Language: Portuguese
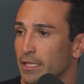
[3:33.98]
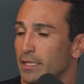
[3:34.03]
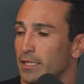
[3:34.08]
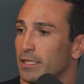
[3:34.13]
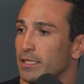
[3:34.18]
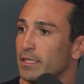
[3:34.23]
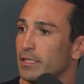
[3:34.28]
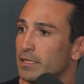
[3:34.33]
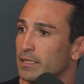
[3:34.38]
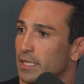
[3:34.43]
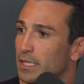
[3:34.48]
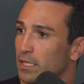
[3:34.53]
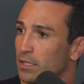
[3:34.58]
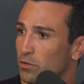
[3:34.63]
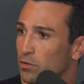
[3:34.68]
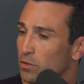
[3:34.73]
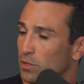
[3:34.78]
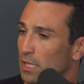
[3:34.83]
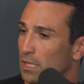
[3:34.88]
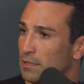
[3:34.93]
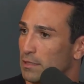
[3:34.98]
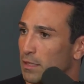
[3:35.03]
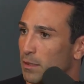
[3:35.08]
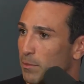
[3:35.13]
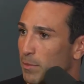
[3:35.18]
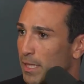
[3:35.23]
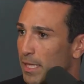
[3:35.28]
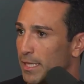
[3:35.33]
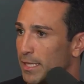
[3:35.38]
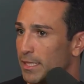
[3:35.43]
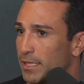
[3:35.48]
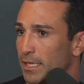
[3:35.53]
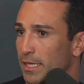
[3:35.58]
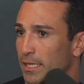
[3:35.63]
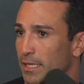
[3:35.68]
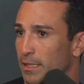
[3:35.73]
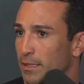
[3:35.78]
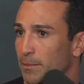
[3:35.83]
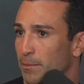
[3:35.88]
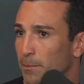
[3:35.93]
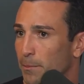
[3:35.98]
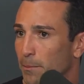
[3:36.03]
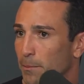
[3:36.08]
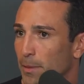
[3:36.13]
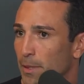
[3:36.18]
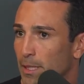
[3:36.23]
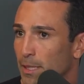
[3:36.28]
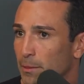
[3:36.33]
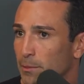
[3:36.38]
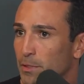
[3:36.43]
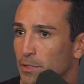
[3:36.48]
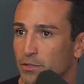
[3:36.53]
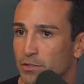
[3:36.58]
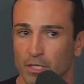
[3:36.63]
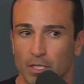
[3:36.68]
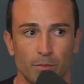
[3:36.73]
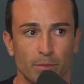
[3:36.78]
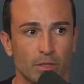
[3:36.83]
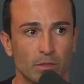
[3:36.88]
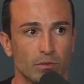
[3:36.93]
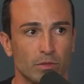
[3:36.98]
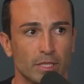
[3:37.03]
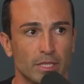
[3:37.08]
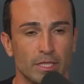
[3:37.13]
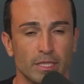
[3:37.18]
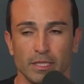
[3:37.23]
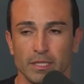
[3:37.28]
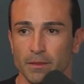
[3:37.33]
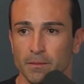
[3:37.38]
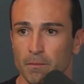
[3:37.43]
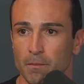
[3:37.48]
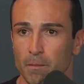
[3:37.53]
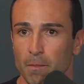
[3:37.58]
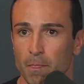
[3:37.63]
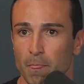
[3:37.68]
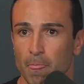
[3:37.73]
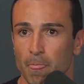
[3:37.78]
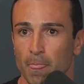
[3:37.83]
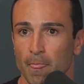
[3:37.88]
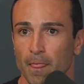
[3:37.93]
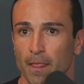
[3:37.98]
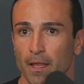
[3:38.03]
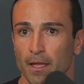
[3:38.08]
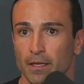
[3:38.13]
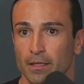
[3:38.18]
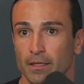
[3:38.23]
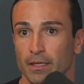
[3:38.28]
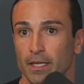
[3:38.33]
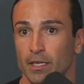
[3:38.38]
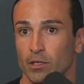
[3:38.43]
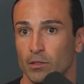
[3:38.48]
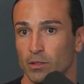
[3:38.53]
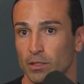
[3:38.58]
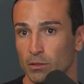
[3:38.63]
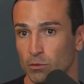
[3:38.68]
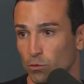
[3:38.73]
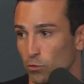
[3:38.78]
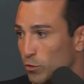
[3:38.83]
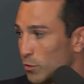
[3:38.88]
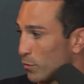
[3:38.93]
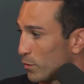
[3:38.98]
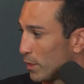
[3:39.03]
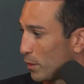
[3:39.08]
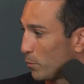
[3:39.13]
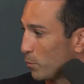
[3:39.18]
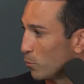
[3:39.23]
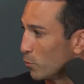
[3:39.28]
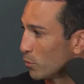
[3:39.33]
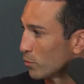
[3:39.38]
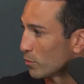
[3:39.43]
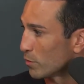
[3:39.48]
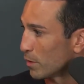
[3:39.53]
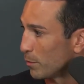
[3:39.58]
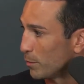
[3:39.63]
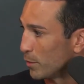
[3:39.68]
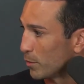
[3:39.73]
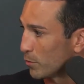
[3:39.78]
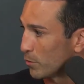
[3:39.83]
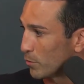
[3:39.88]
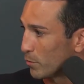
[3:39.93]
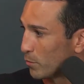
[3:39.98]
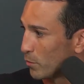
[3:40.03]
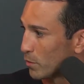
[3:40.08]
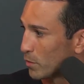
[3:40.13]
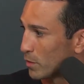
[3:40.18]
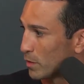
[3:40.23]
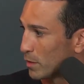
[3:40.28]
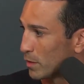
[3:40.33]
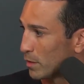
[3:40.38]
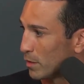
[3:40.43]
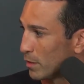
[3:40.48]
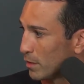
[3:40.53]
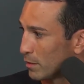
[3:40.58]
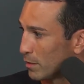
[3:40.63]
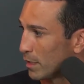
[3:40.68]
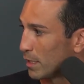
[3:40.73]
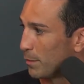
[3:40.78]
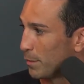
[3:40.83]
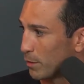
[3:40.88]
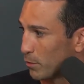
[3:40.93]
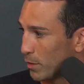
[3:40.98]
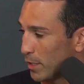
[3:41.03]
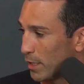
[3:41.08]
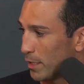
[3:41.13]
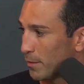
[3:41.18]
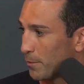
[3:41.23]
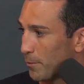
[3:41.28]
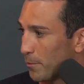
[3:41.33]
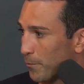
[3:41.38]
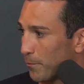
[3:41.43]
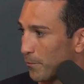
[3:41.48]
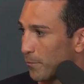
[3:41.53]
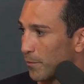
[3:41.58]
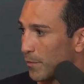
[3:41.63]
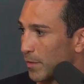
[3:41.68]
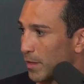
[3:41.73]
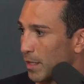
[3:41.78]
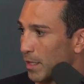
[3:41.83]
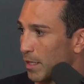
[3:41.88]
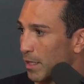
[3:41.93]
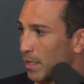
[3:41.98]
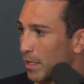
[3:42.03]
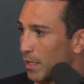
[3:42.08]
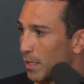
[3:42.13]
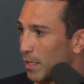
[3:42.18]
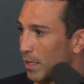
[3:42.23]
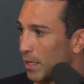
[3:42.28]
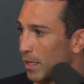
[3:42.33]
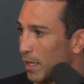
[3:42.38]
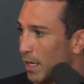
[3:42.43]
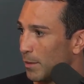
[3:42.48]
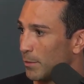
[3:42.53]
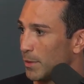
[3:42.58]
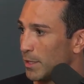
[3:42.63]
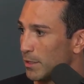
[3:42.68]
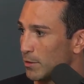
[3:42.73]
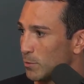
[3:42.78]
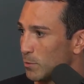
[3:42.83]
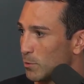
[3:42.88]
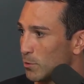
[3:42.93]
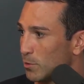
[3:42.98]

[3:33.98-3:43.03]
E dentro da Assembleia, cara, é, Ministério Madureira, né? Inclusive, tenho muitos amigos. Eu sou de lá, mano. Você é da Madureira? Sou sonoplasta da sede, cara. Ah, é mesmo?